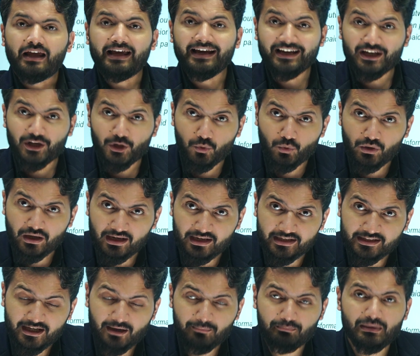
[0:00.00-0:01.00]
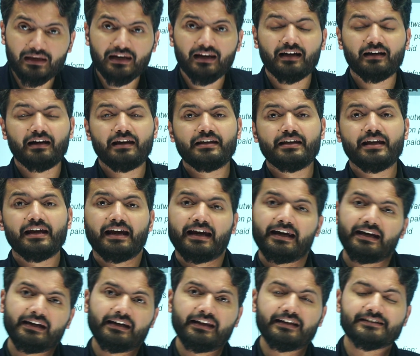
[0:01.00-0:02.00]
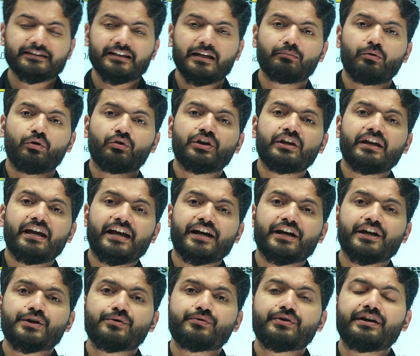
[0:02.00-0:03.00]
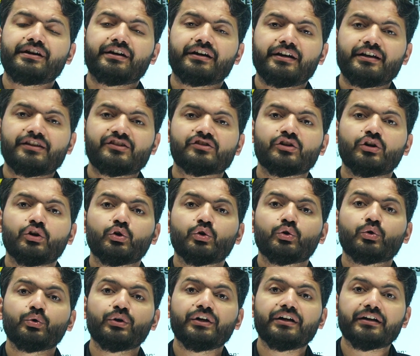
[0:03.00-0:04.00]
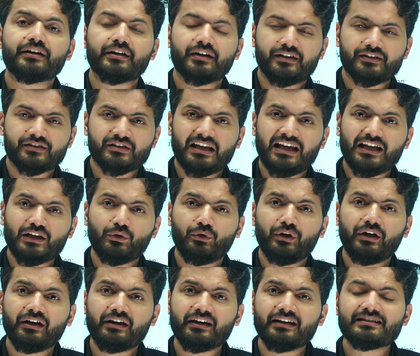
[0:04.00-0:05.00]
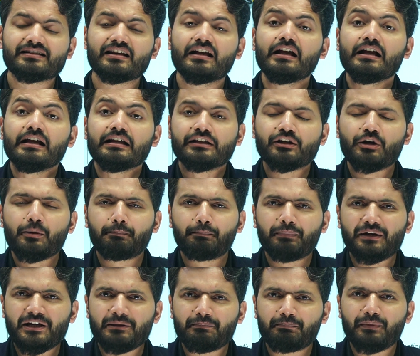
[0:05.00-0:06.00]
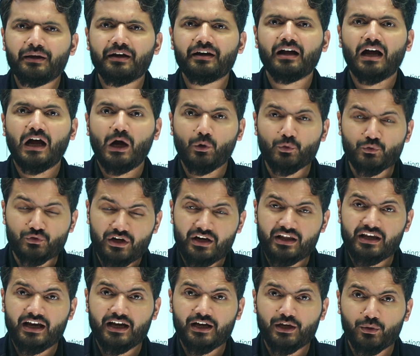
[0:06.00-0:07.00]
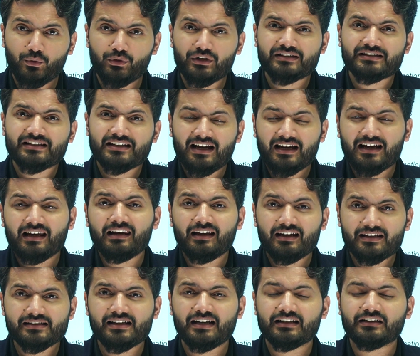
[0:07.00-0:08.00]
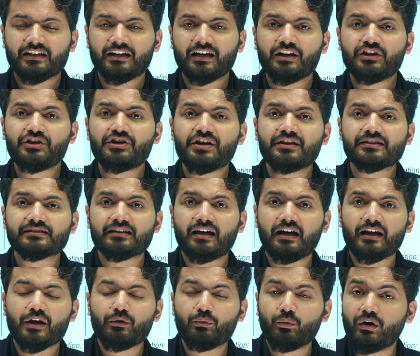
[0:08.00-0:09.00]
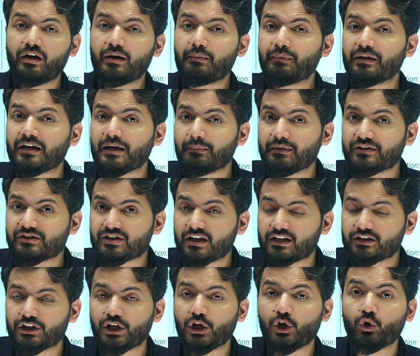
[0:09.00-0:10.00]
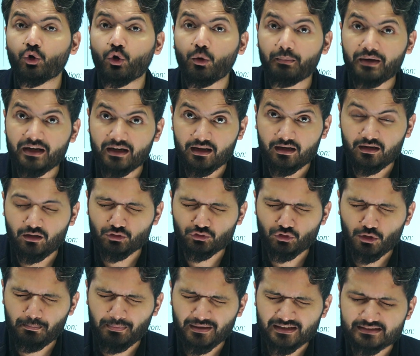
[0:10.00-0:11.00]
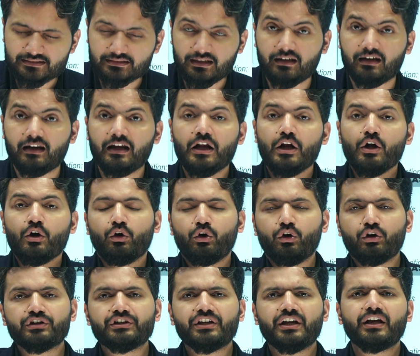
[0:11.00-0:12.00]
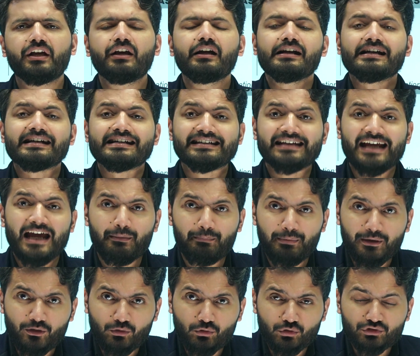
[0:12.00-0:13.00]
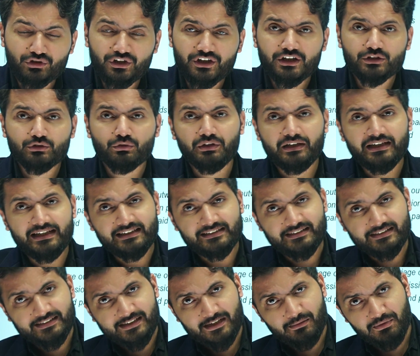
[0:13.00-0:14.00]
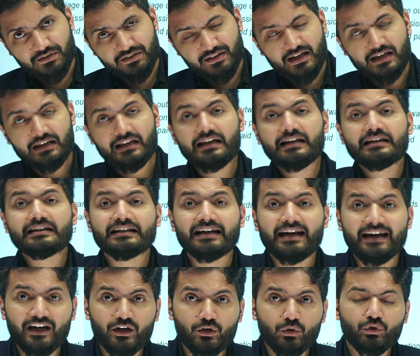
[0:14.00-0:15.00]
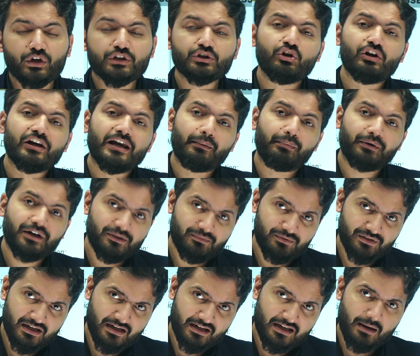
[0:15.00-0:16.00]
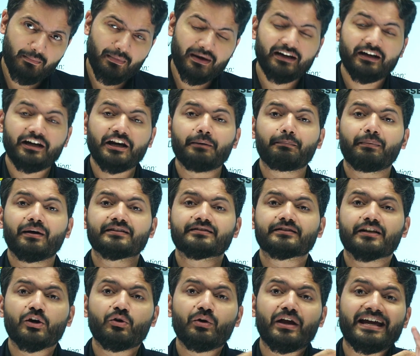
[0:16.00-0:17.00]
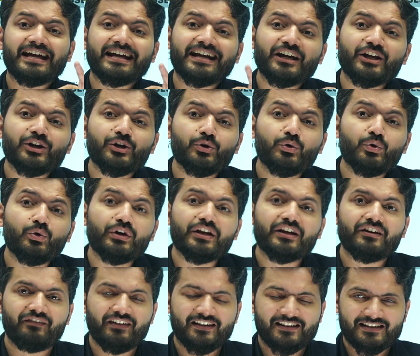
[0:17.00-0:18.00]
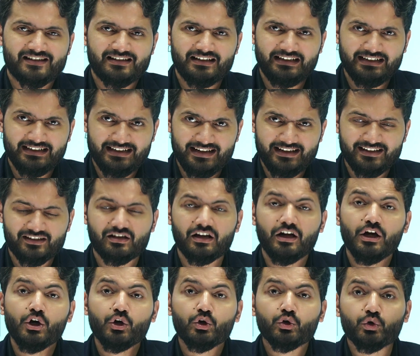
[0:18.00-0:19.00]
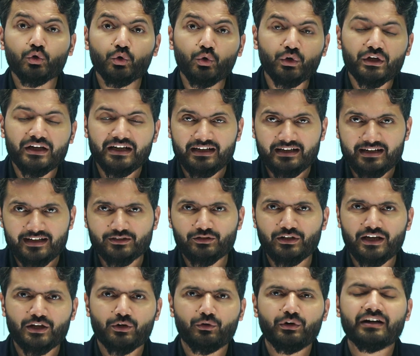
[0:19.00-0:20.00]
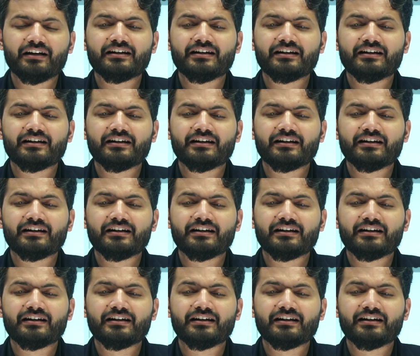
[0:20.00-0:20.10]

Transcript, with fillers: एक्रू कर लिया मिला नहीं है एंट्री सेम होगी एक्रूड इंटरेस्ट टू इंटरेस्ट एक्रूड इंटरेस्ट देखो प्रीपेड आउटस्टैंडिंग एक्रूड किसी के आगे लग जाते हैं ना तो ये सारे वर्ड मेरे बन जाते हैं नॉमिनल सॉरी पर्सनल और ये डेबिट होते हैं तो एसेट साइड में जाएंगे क्रेडिट होंगे तो लेबिट में जाएंगे अब एंट्री पास करो एक्यूड इन्वेस्ट इंटरेस्ट टू इंटरेस्ट एक्रूड